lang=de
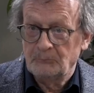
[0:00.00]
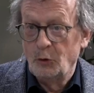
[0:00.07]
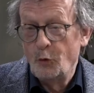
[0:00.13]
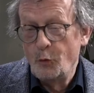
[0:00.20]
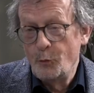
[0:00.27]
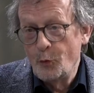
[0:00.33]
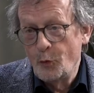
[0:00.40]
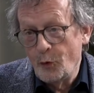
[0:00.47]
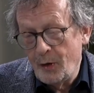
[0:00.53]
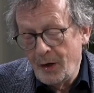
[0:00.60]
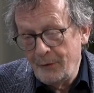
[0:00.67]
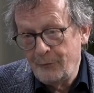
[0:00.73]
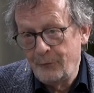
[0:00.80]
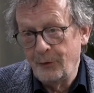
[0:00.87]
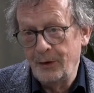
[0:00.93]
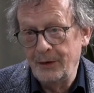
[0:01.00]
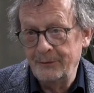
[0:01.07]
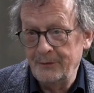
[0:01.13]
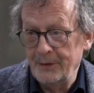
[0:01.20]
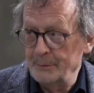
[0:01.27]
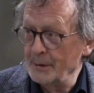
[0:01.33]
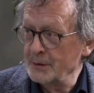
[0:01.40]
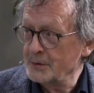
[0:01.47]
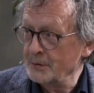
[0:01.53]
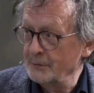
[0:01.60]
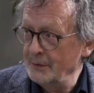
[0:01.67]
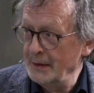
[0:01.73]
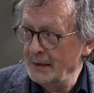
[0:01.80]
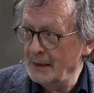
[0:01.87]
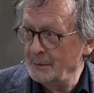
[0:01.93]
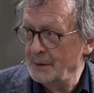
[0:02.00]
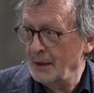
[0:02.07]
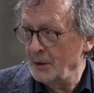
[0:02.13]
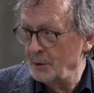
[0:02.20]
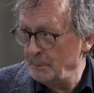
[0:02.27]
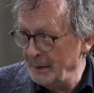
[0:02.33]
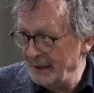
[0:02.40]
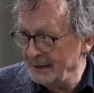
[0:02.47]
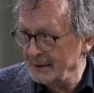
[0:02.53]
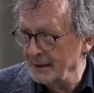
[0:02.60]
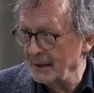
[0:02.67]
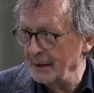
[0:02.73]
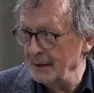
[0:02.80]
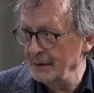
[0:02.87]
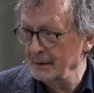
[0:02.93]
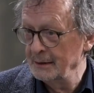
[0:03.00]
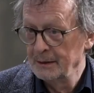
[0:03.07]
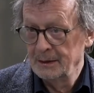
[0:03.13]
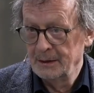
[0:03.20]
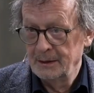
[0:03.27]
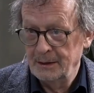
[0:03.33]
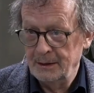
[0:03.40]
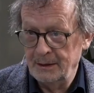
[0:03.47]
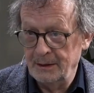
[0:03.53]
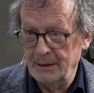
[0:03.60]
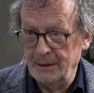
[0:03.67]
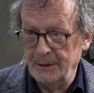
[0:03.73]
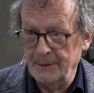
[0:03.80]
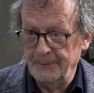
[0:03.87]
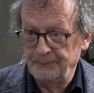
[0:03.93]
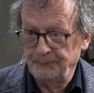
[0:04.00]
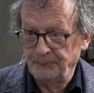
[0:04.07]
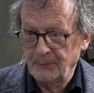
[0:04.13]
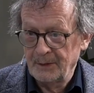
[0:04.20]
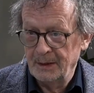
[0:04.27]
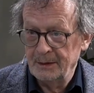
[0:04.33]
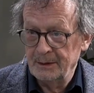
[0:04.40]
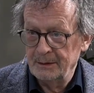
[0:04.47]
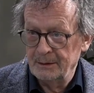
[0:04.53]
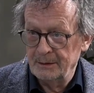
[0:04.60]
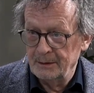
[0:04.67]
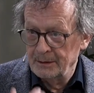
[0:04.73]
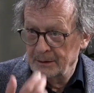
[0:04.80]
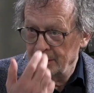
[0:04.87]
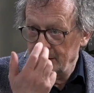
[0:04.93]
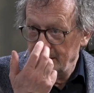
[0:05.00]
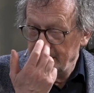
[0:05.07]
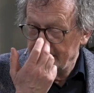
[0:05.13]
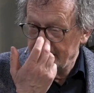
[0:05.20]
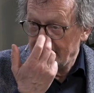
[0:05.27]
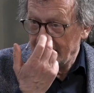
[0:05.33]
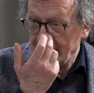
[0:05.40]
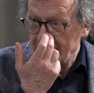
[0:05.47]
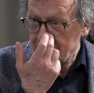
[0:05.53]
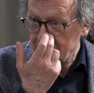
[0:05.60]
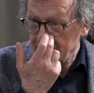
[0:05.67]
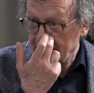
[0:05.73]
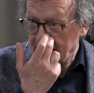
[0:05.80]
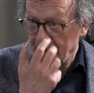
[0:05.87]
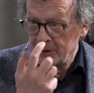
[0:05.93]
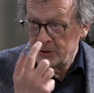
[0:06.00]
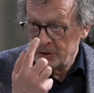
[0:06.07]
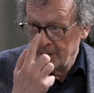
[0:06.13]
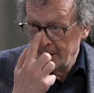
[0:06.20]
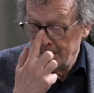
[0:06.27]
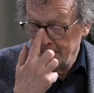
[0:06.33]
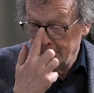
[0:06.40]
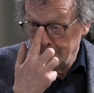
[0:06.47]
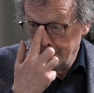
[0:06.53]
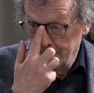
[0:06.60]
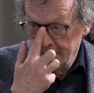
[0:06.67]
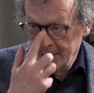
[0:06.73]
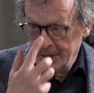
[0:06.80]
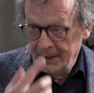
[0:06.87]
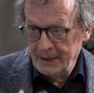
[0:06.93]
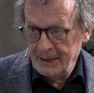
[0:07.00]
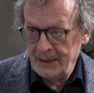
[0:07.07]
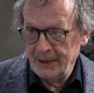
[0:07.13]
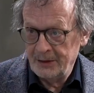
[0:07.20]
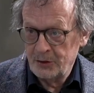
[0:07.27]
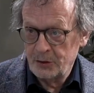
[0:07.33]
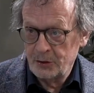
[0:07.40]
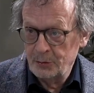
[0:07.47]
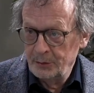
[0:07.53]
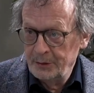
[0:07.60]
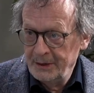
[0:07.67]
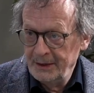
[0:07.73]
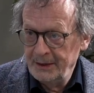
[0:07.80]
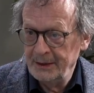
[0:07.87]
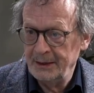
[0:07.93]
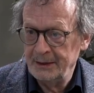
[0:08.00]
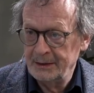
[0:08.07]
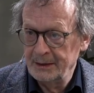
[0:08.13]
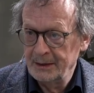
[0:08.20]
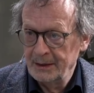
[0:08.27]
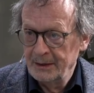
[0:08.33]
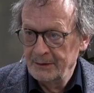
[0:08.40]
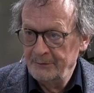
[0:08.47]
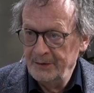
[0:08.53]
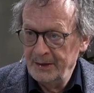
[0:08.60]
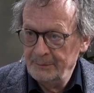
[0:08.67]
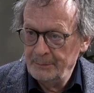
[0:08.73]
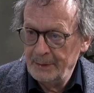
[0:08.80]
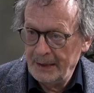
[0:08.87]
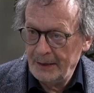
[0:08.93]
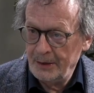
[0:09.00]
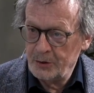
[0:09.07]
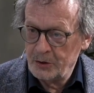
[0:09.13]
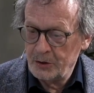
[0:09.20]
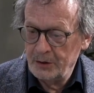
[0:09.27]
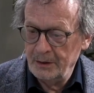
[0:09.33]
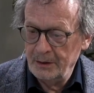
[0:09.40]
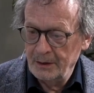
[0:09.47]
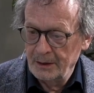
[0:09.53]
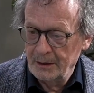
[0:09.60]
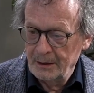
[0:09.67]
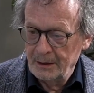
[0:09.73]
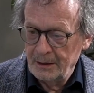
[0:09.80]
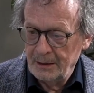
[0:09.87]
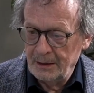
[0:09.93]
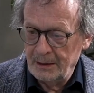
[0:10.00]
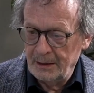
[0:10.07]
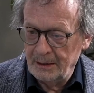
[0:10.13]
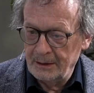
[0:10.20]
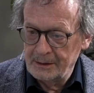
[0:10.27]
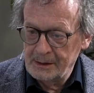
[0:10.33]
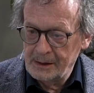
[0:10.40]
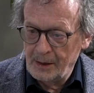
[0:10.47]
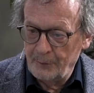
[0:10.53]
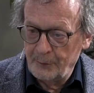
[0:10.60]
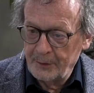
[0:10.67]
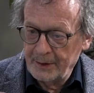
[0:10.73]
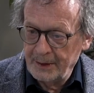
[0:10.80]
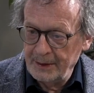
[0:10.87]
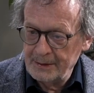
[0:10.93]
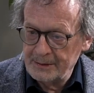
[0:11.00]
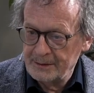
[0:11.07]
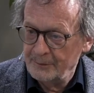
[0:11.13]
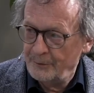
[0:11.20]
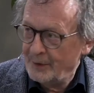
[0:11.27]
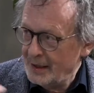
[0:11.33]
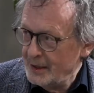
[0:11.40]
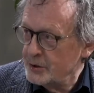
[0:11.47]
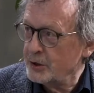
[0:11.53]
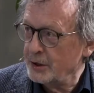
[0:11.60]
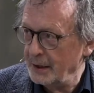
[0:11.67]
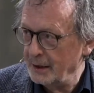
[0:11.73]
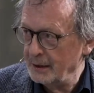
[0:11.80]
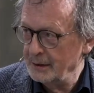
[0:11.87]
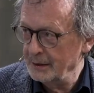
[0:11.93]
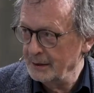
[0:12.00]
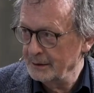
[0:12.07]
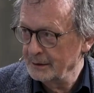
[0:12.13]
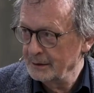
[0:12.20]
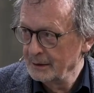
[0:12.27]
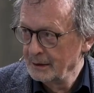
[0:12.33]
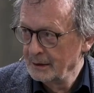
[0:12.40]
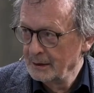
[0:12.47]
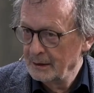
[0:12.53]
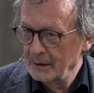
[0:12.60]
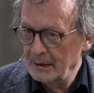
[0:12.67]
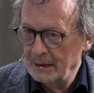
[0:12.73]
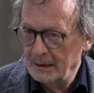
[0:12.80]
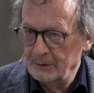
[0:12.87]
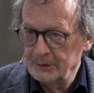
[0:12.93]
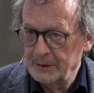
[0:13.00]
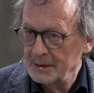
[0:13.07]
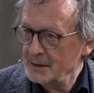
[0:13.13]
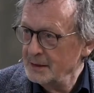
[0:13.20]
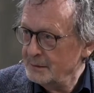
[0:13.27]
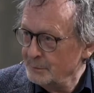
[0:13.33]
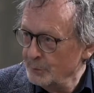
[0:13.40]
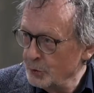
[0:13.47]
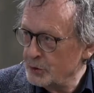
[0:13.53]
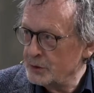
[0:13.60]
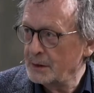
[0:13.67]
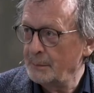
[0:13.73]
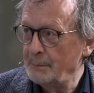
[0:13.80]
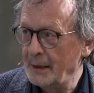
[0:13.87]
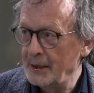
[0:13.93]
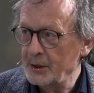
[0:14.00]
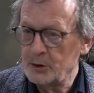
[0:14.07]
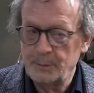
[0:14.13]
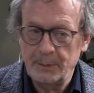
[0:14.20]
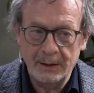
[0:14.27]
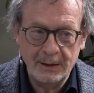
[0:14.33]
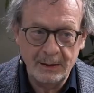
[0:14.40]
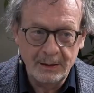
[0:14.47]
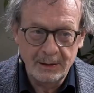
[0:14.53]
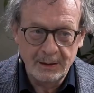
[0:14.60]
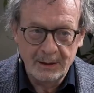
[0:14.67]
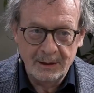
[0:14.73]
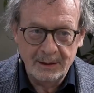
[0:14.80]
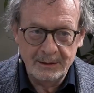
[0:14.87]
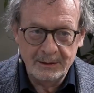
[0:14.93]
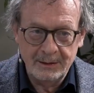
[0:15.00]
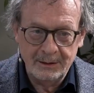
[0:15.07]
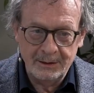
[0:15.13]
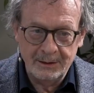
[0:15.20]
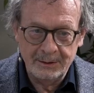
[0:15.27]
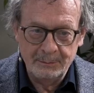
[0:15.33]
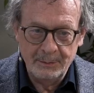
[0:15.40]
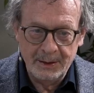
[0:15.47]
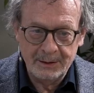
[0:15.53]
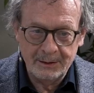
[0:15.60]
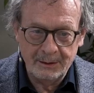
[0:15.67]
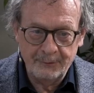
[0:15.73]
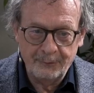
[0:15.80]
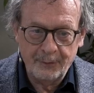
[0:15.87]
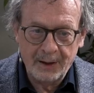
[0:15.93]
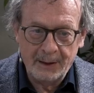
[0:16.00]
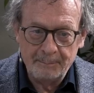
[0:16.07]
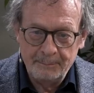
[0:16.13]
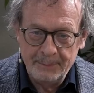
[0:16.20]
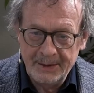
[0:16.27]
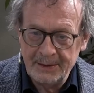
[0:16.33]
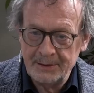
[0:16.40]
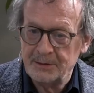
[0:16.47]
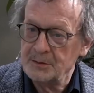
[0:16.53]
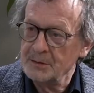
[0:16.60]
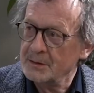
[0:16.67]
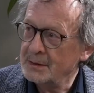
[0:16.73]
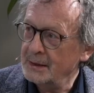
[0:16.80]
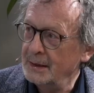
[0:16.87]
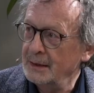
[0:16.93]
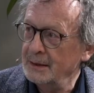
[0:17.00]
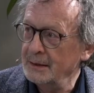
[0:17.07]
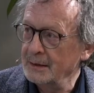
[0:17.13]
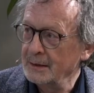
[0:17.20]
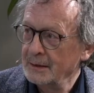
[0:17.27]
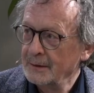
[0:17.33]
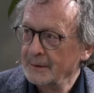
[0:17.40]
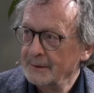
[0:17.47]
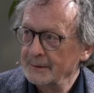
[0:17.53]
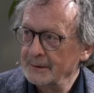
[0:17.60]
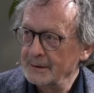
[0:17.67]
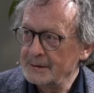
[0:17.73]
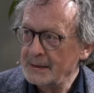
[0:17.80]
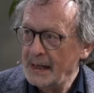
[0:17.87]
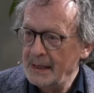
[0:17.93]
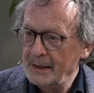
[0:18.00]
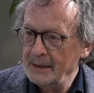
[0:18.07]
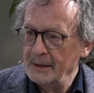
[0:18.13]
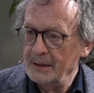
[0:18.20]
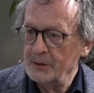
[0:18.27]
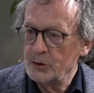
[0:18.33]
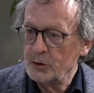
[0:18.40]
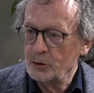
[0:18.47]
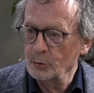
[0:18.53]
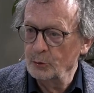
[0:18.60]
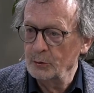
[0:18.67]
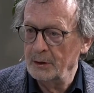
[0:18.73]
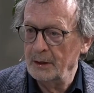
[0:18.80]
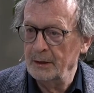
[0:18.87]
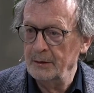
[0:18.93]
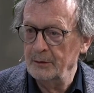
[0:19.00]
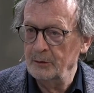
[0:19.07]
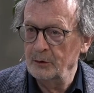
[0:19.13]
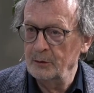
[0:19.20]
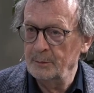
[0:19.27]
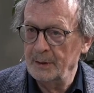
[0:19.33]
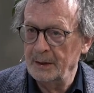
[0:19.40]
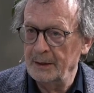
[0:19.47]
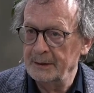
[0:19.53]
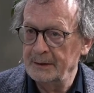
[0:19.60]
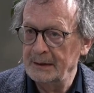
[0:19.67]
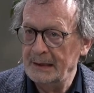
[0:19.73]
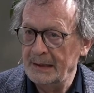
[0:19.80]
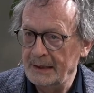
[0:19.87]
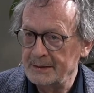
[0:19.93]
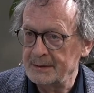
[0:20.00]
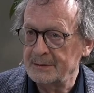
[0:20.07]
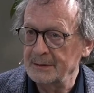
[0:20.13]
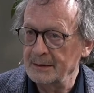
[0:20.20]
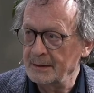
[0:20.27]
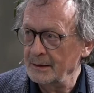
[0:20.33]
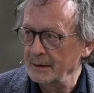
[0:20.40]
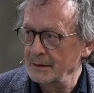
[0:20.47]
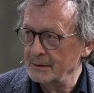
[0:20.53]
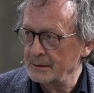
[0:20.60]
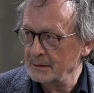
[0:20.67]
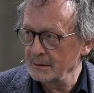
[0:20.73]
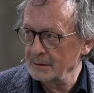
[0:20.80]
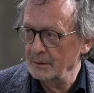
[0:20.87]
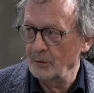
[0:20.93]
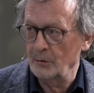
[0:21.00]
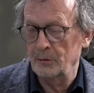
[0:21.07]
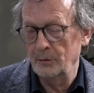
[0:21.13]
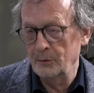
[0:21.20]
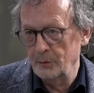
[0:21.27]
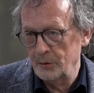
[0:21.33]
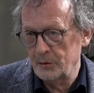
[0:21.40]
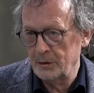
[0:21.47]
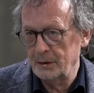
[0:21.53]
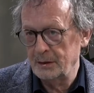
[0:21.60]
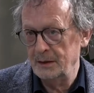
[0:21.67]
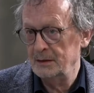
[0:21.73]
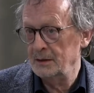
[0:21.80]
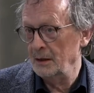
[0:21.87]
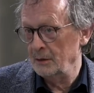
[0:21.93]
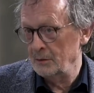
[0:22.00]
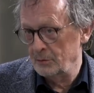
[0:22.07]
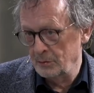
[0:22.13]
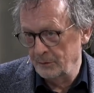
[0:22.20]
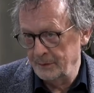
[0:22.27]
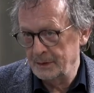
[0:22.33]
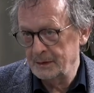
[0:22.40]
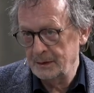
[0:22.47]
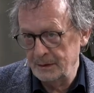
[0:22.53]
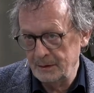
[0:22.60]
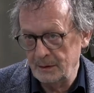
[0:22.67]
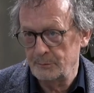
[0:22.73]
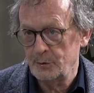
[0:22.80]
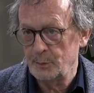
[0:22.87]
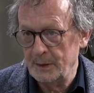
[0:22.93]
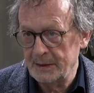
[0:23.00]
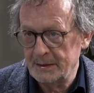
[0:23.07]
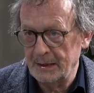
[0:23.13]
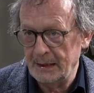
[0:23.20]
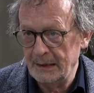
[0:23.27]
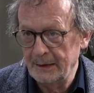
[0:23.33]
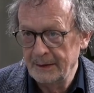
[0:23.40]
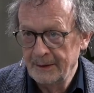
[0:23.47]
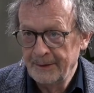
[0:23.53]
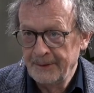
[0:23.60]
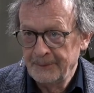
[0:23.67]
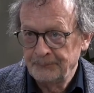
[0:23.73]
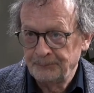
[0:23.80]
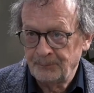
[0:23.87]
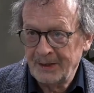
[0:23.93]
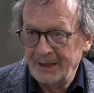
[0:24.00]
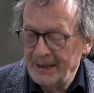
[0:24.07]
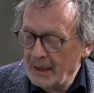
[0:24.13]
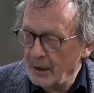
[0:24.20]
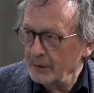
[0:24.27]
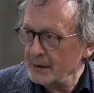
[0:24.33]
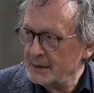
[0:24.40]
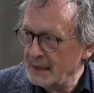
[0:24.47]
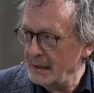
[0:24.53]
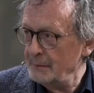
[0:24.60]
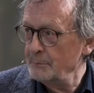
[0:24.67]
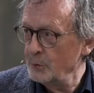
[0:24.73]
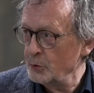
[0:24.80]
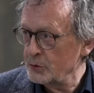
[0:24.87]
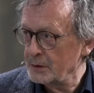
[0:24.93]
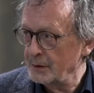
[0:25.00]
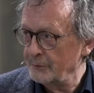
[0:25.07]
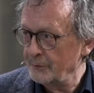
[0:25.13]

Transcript: humorvollen, wenn man so will, aber auch bitteren äh, literarischen Darstellung. Er studiert, wie Menschen äh, auf Krisen falsch reagieren. Äh, und es sind Musterbeispiele. Es hat mich dann frappiert zu sehen, dass einige Studien über die letzten Krisen, ökologische Krise, auch Covid-Krise im Speziellen, genau dieselben Muster